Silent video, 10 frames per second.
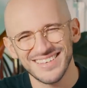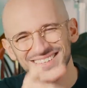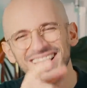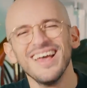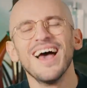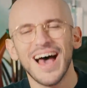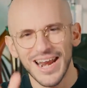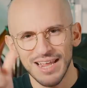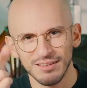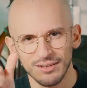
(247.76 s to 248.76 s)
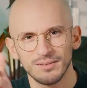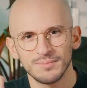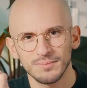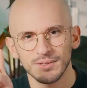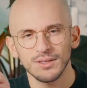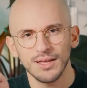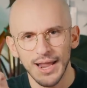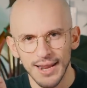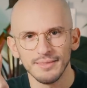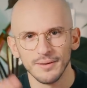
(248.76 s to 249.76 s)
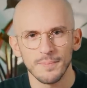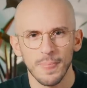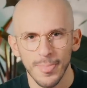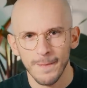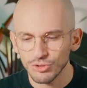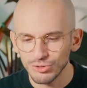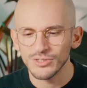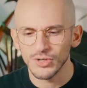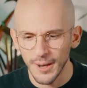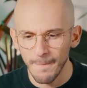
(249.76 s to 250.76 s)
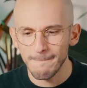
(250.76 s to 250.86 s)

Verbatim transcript: Yes, à l'aide À l'aide Je suis désolé.